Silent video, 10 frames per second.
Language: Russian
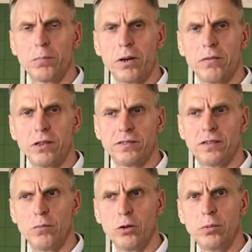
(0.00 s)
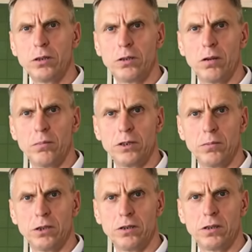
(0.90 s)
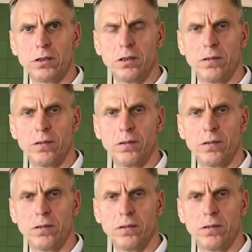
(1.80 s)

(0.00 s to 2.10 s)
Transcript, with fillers: привет всем любителям математики.